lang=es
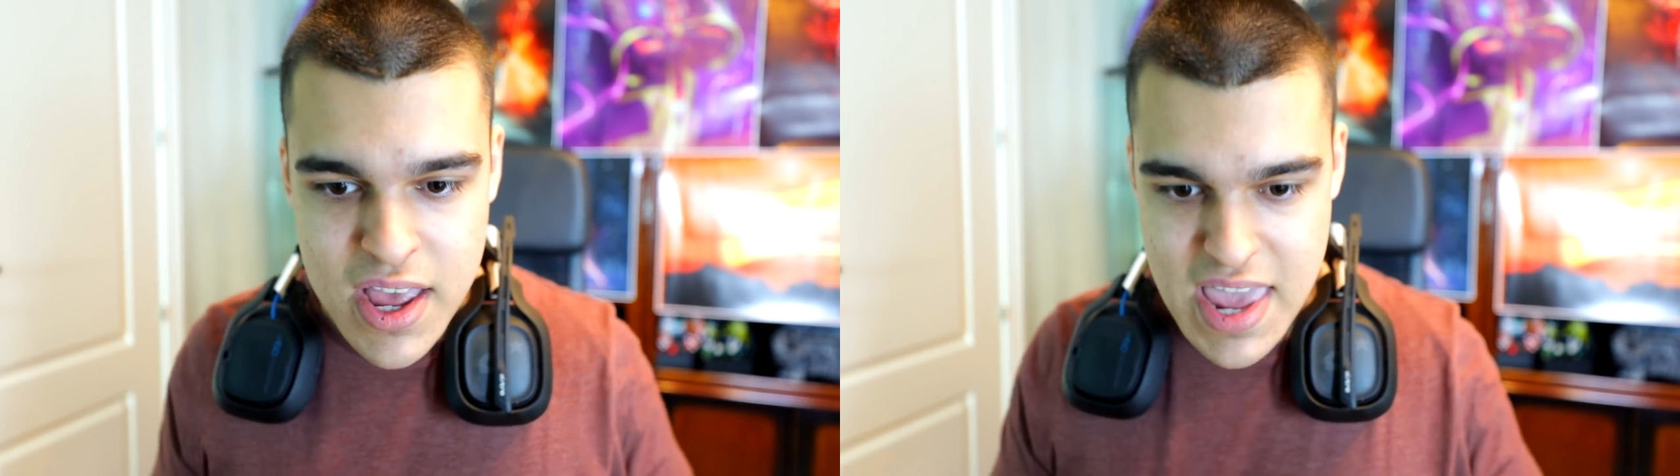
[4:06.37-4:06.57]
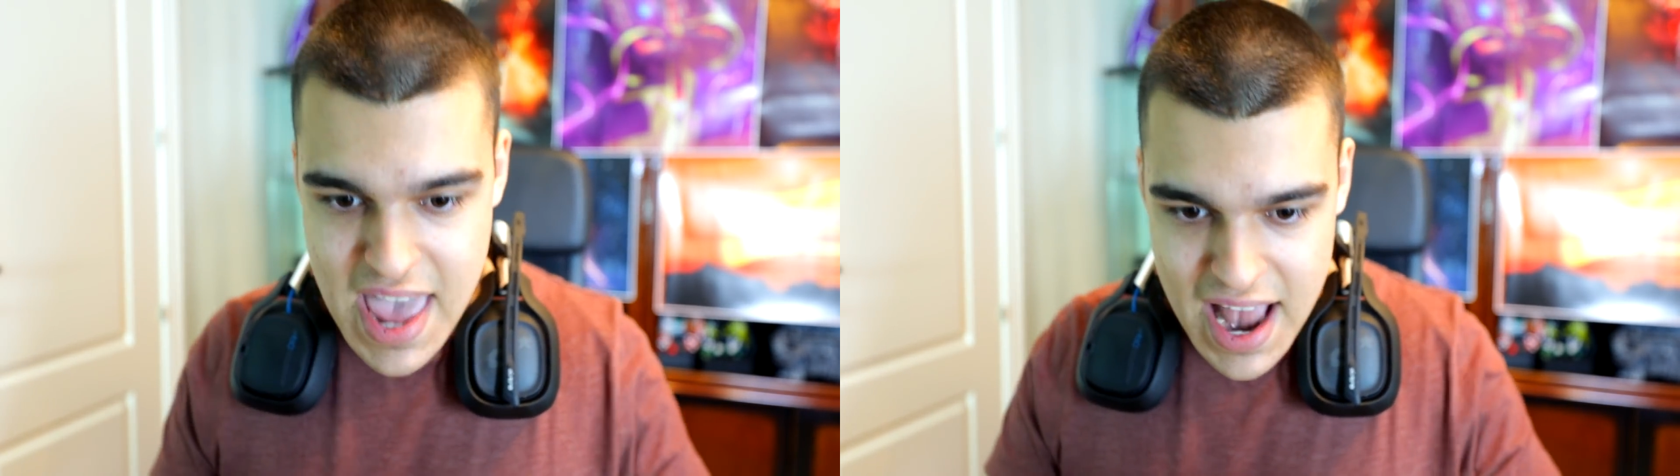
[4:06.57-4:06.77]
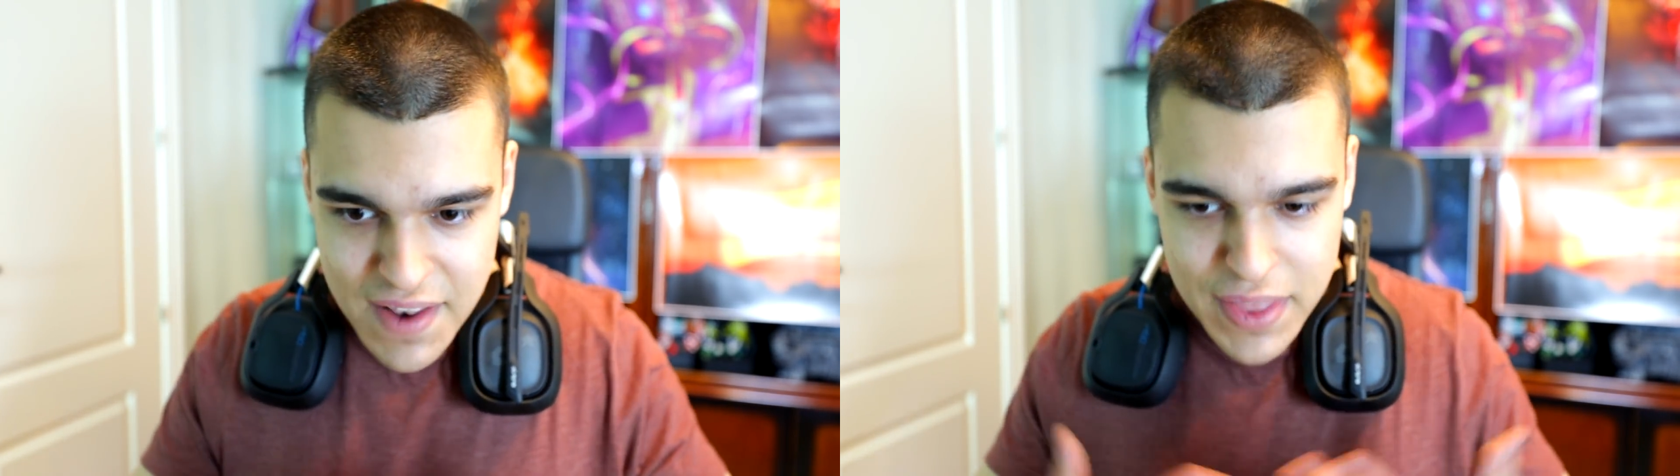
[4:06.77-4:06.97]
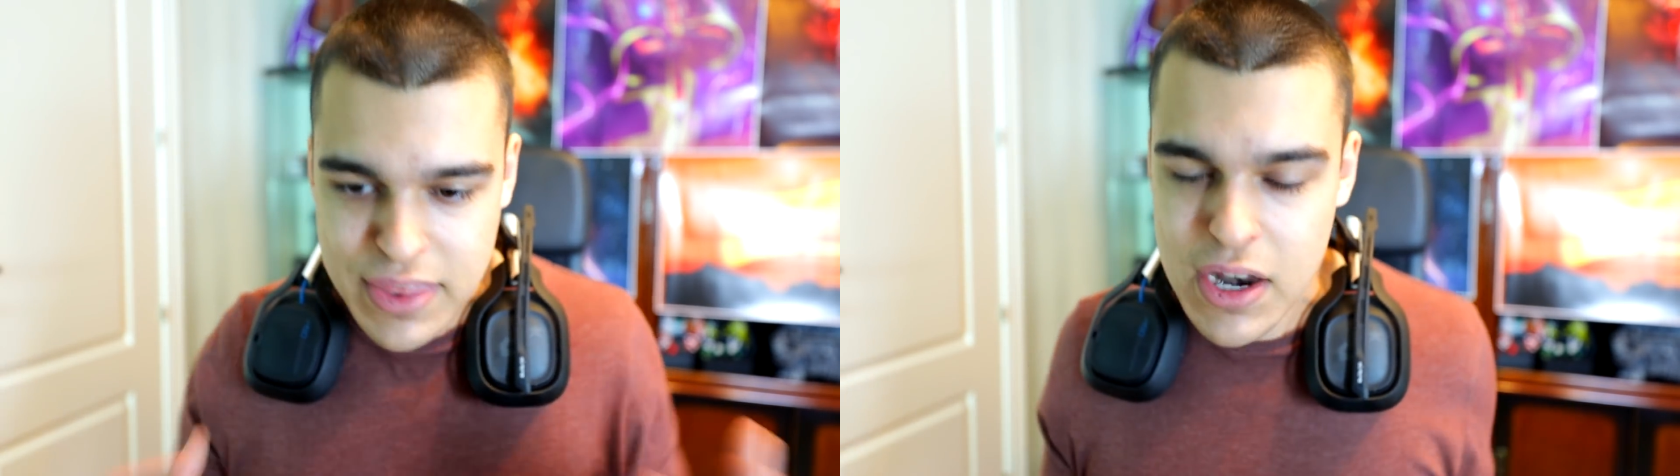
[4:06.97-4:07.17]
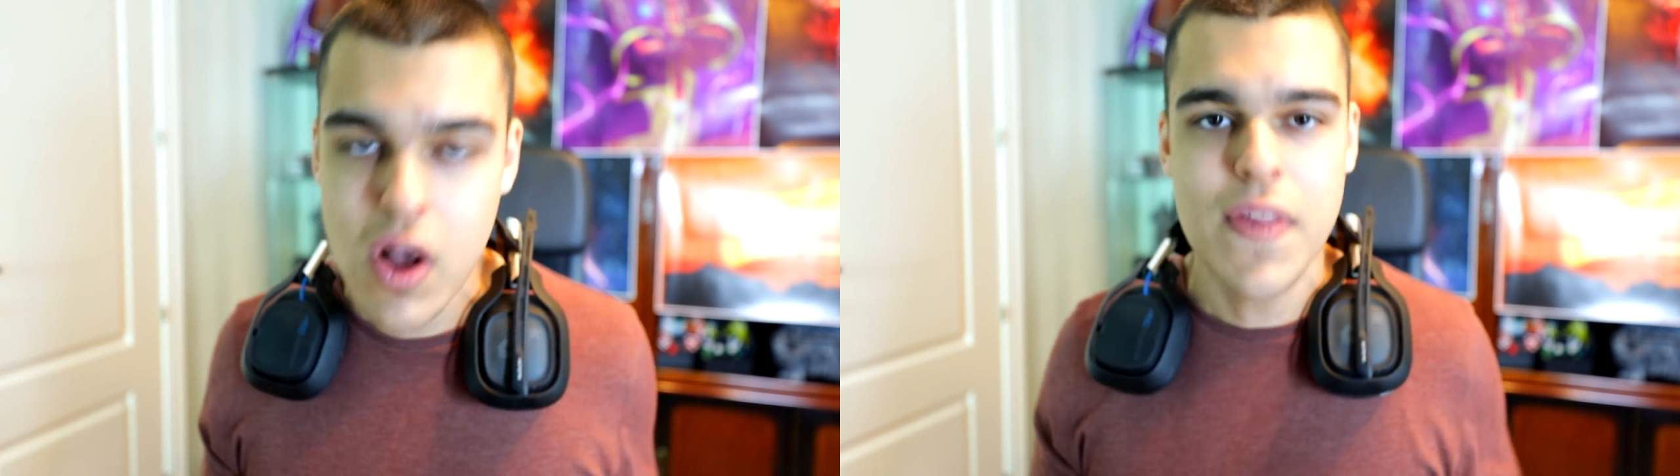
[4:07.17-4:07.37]
y al
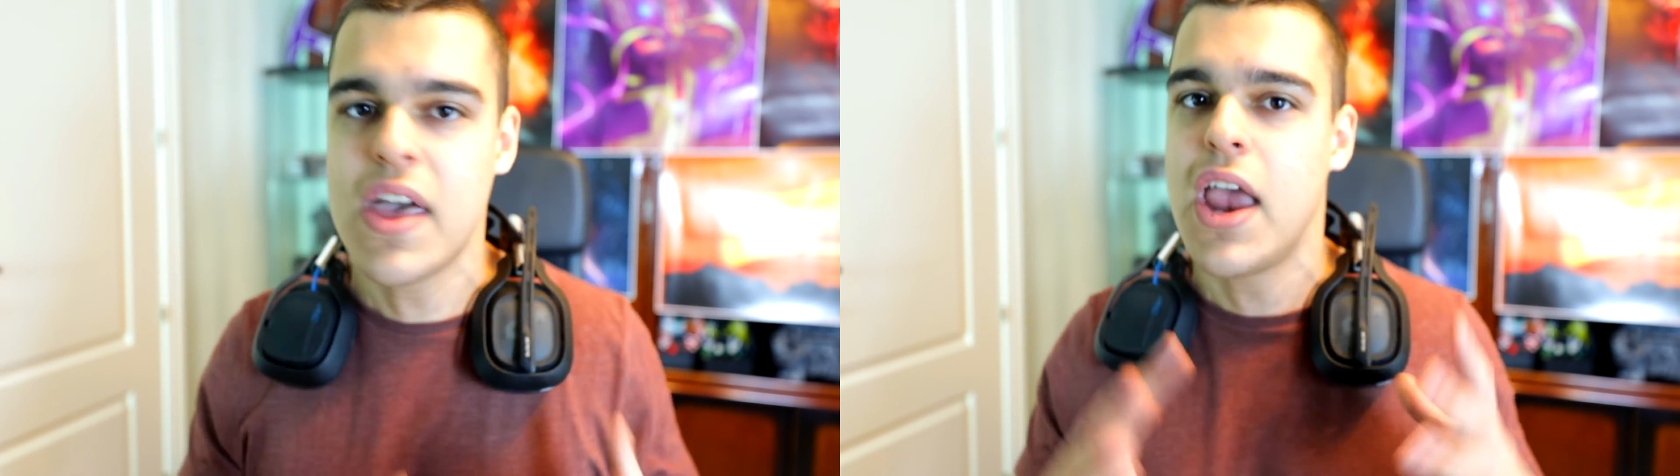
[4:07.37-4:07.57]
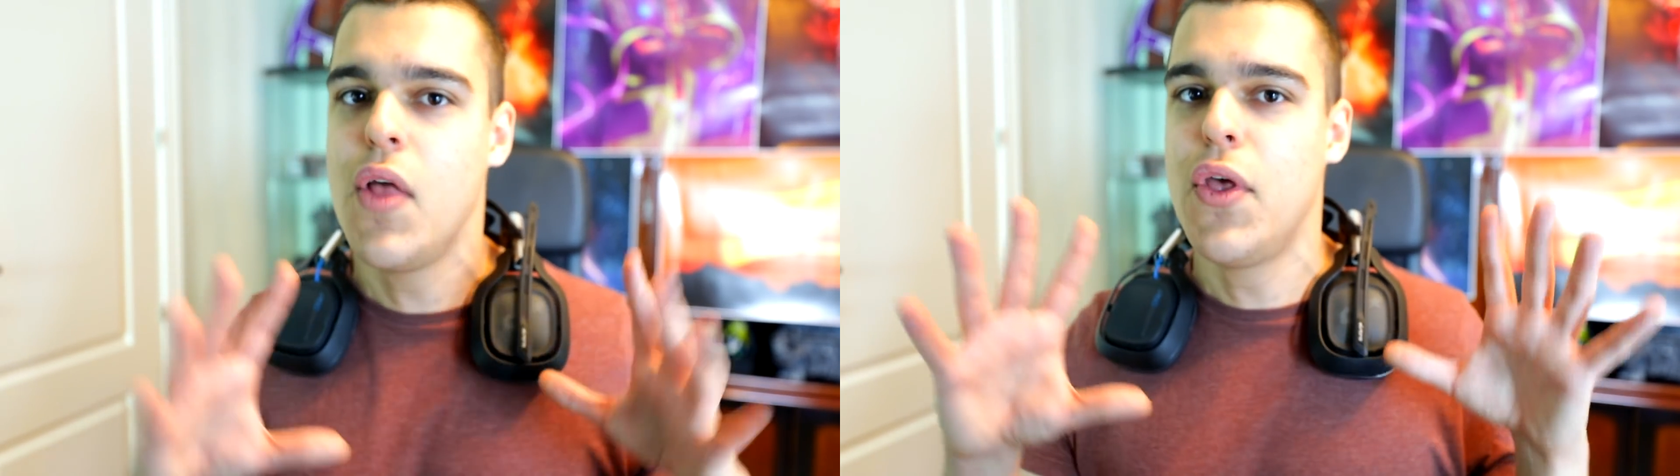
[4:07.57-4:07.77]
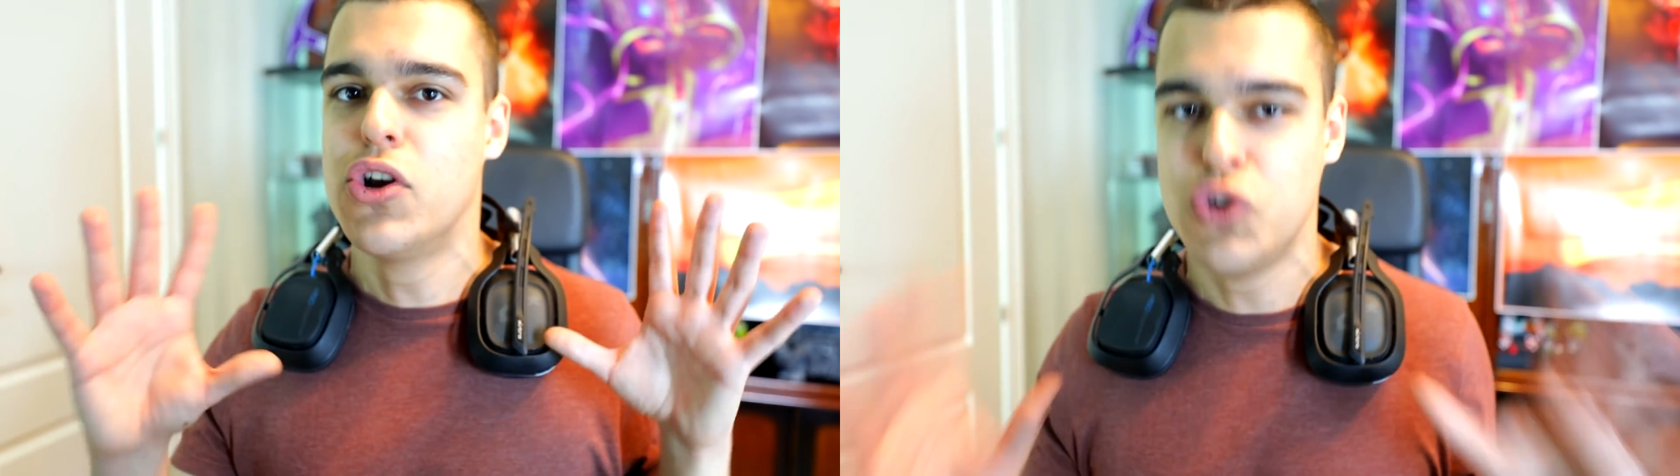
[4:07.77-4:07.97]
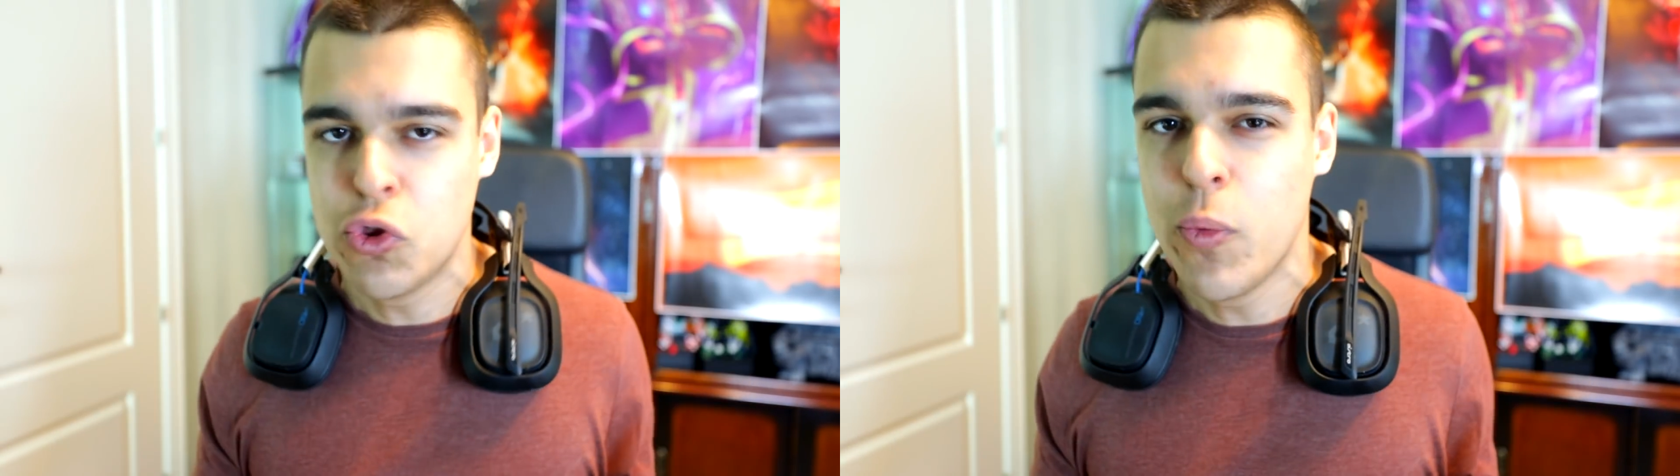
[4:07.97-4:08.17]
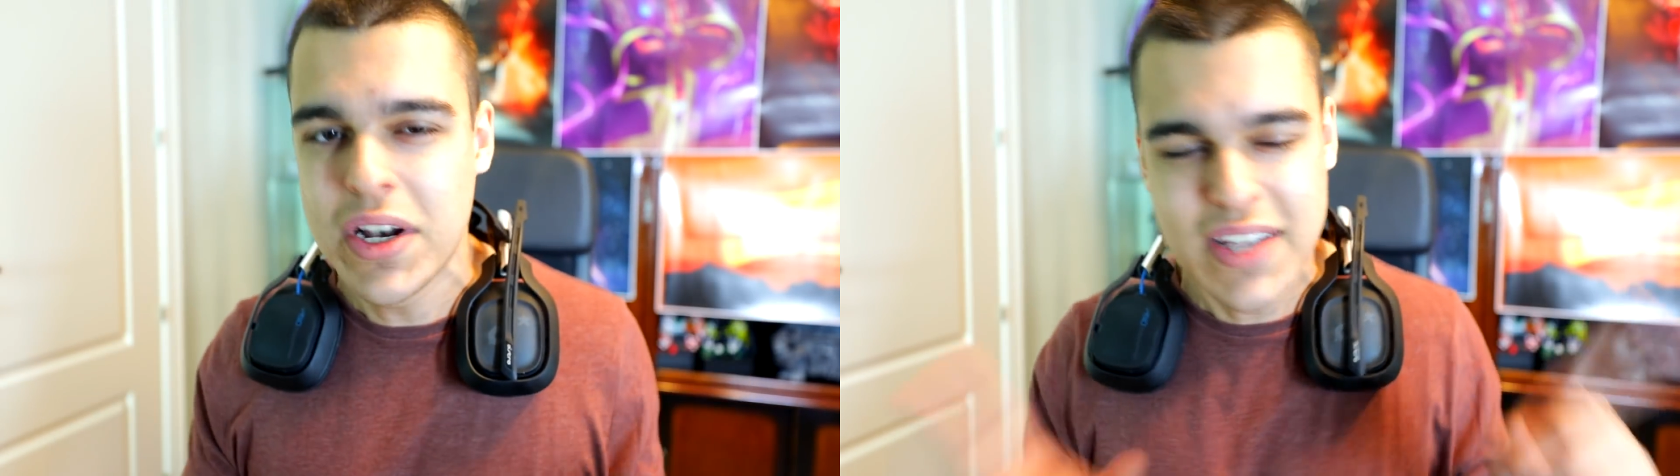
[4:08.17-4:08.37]
decir lo que dijeron de los
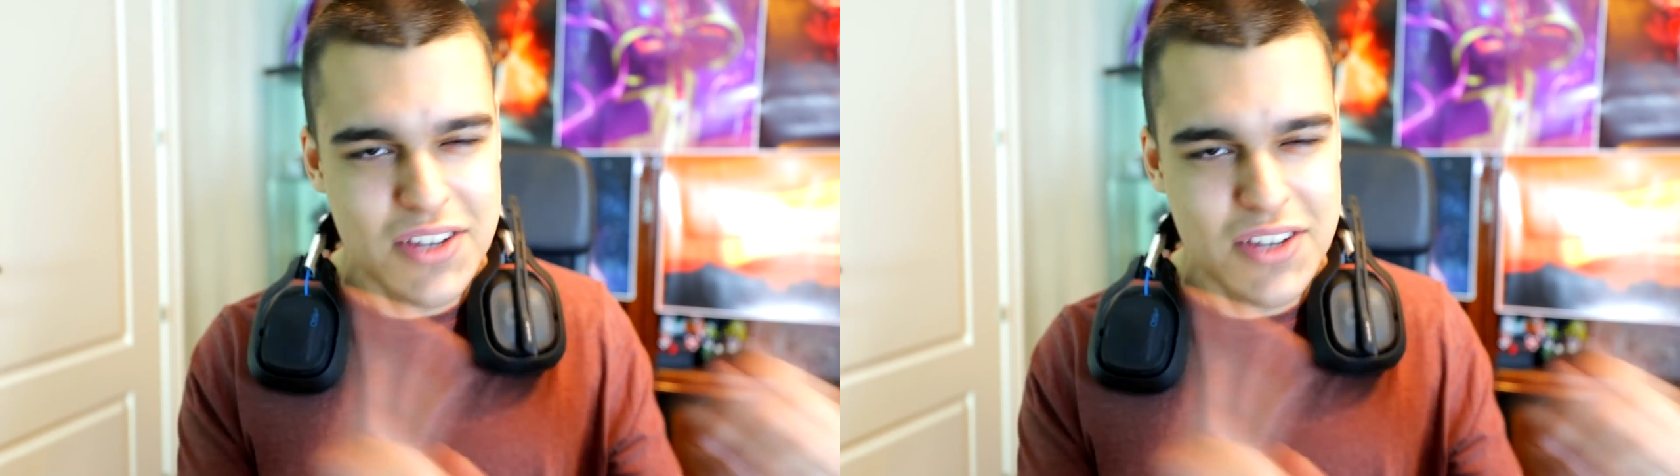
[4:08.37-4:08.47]
youtubers,